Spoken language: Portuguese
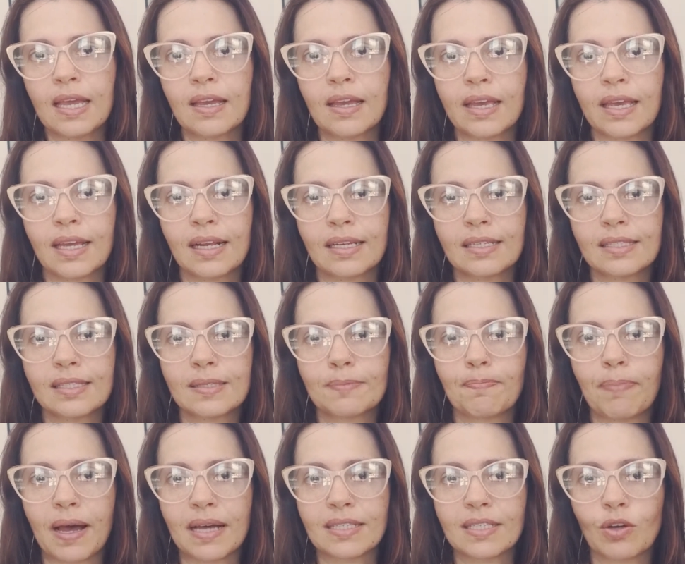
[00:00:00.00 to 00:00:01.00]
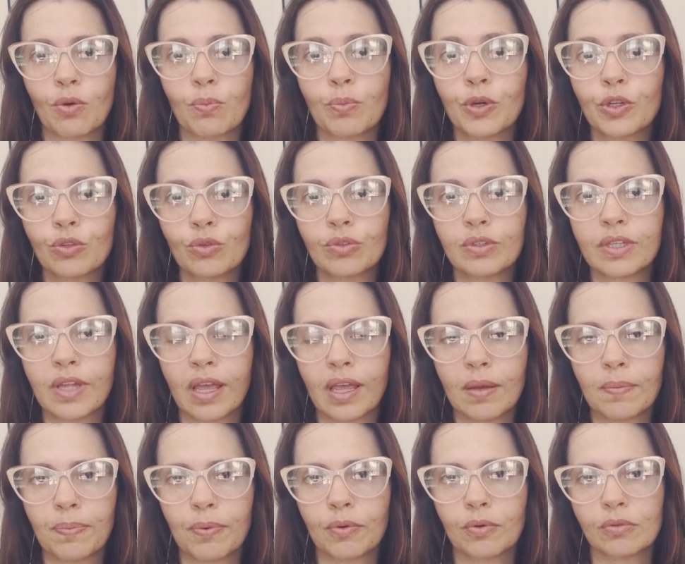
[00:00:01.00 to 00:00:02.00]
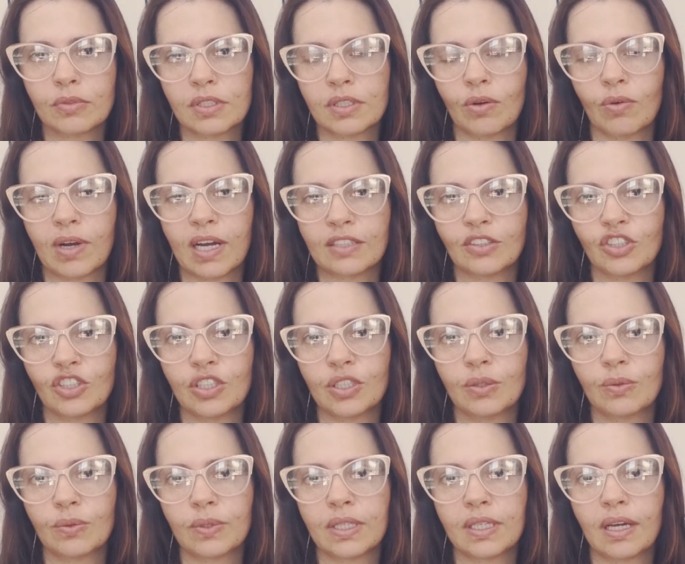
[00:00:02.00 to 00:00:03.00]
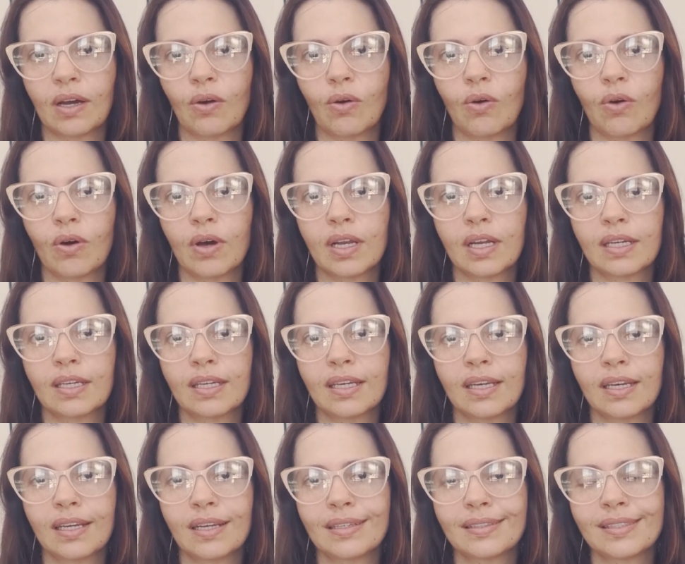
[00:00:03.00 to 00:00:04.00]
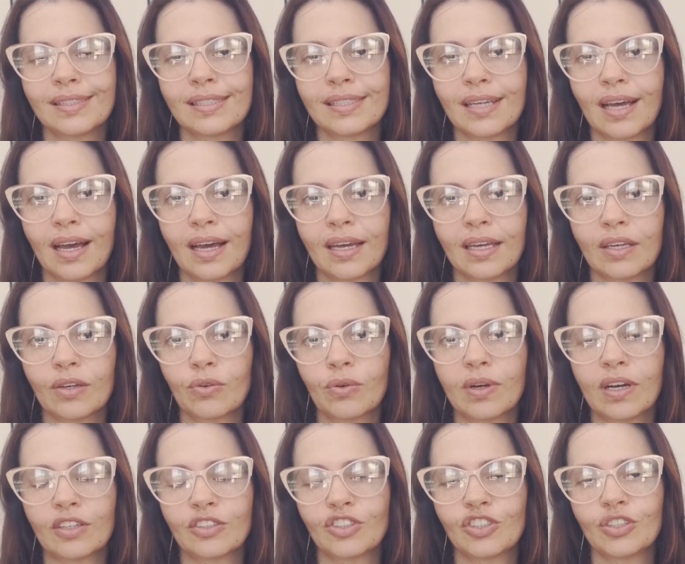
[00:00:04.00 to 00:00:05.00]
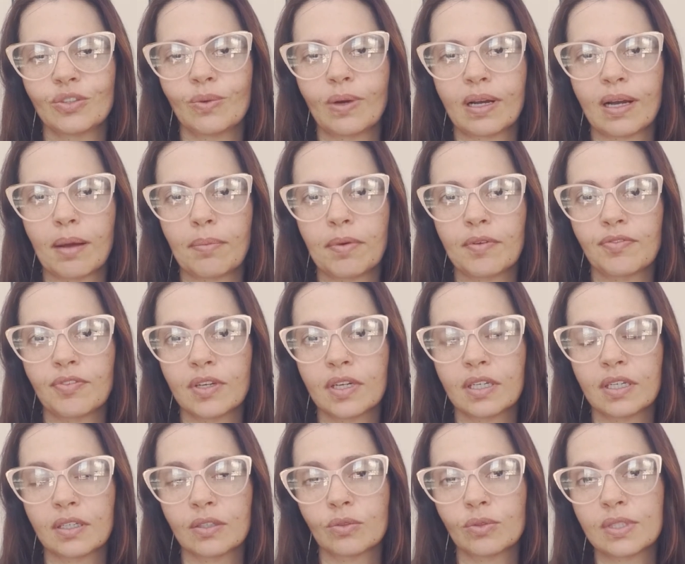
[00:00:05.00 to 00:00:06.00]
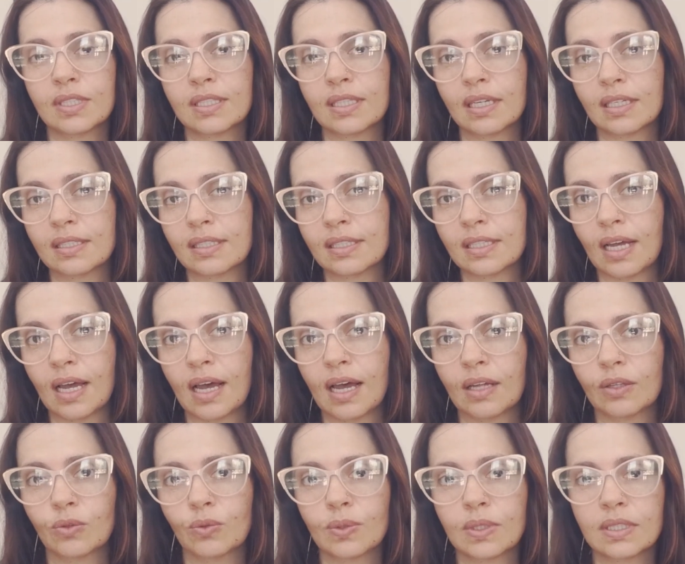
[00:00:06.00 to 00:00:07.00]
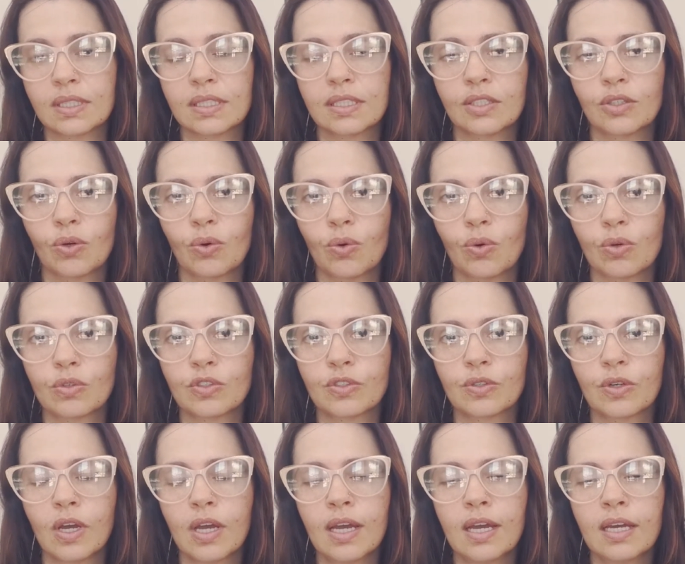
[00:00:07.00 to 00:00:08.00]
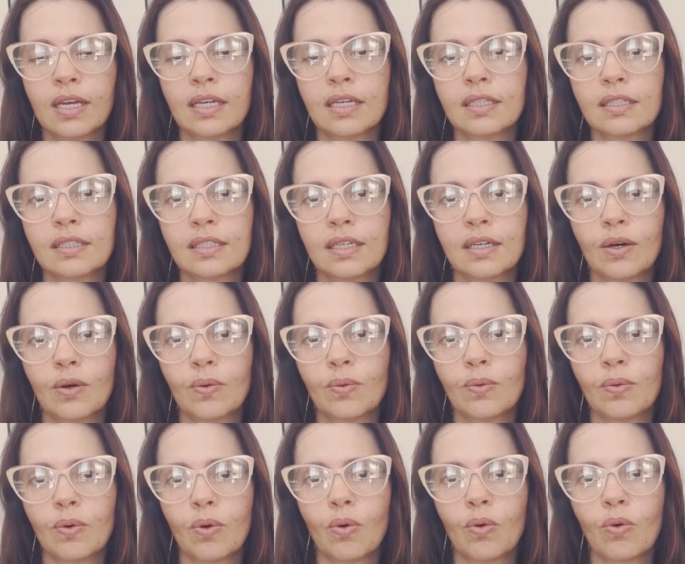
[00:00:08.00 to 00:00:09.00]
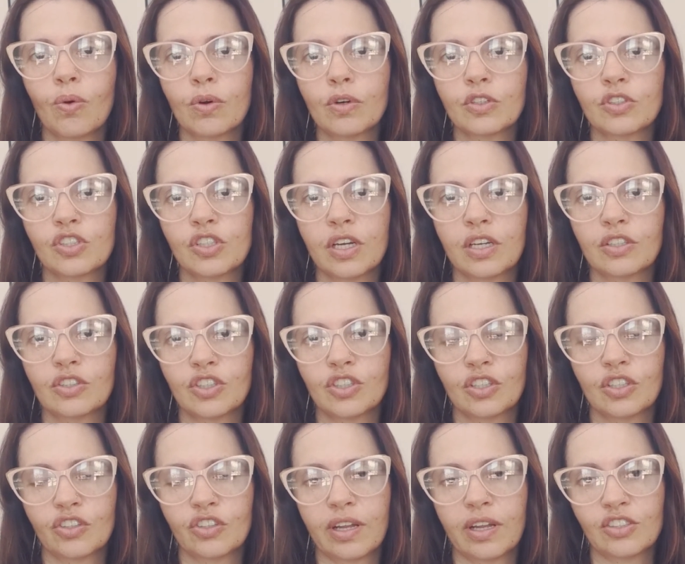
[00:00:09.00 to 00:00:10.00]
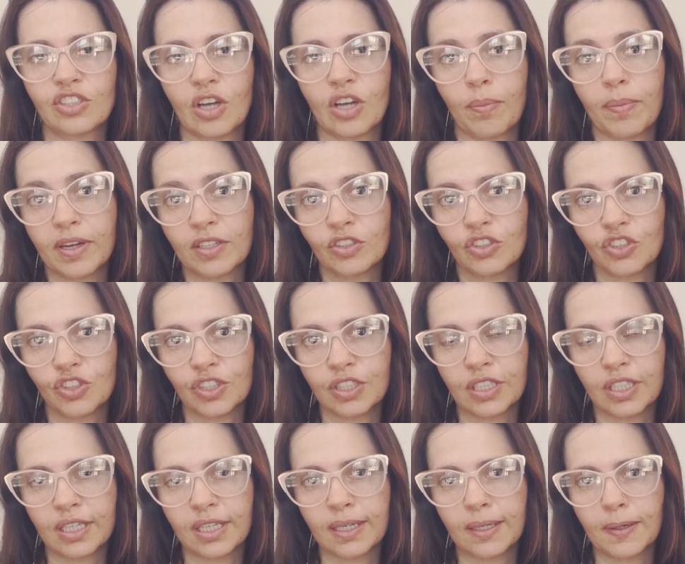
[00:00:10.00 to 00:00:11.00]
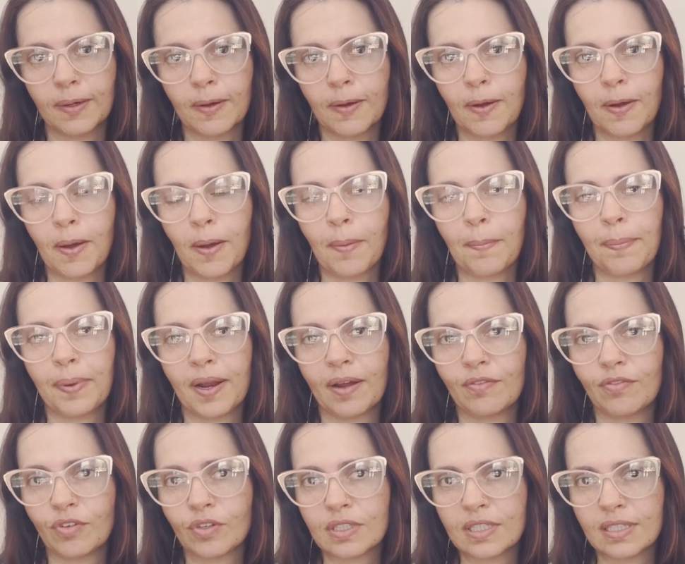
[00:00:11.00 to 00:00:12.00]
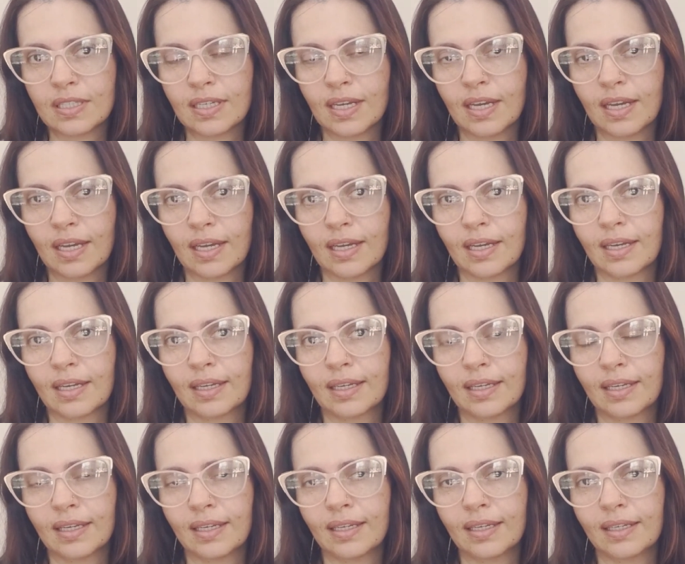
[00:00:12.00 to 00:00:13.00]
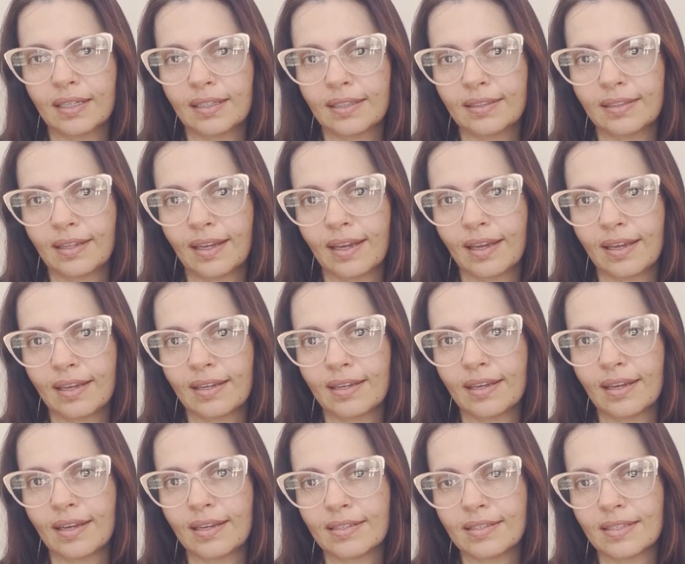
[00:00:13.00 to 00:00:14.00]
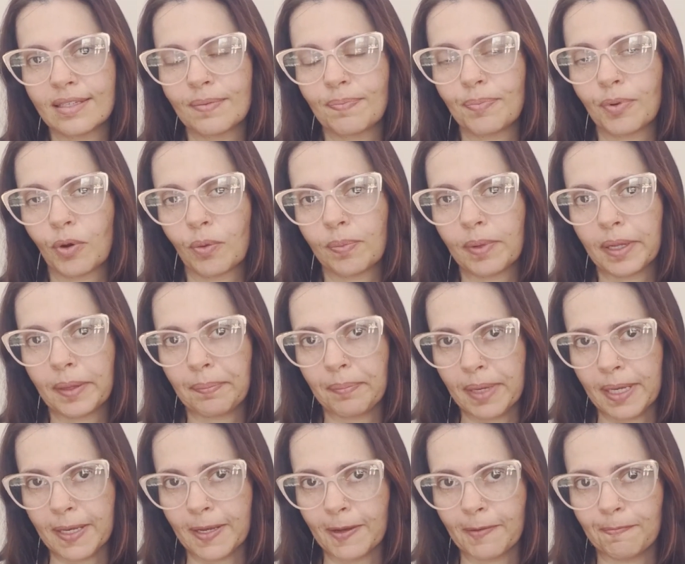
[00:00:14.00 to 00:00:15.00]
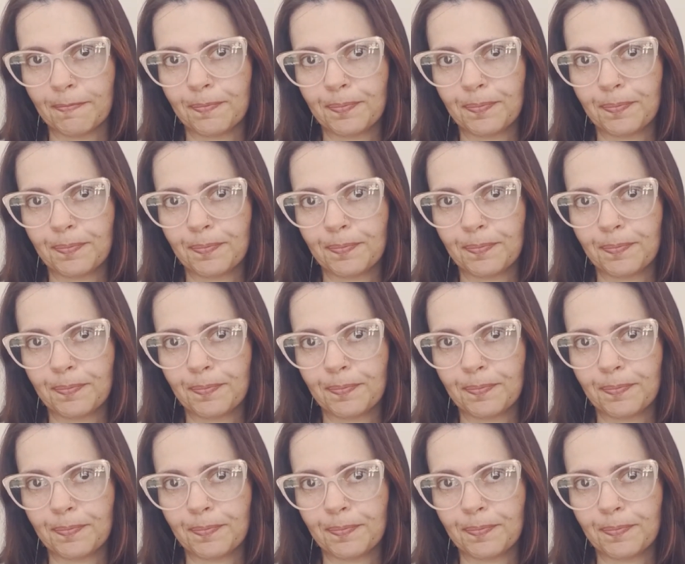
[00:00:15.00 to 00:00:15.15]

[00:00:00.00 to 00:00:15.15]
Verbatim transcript: Eles passam muito tempo com seu gatinho e na hora que eles saem, o gatinho acaba ficando estressado, ansioso então, hoje é dia de deixar uma dica para você que tem esse probleminha.